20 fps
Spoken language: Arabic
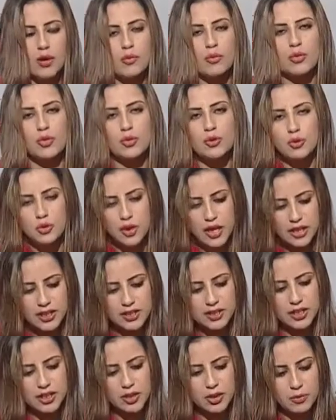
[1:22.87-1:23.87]
مدوا
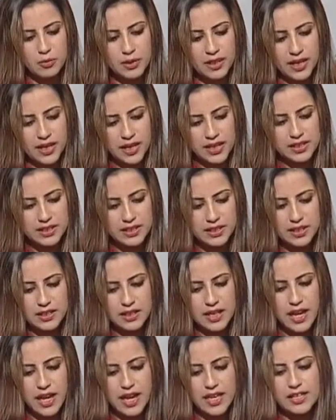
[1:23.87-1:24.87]
أيديكم
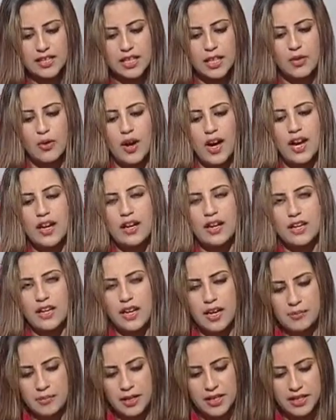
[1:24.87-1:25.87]
لأيدينا حتى
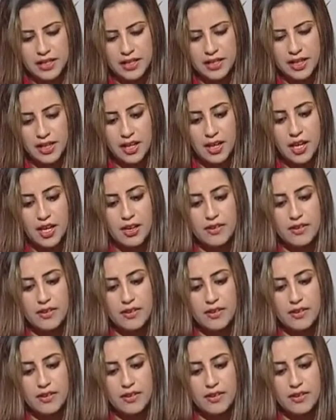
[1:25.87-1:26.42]
نحقق أمانينا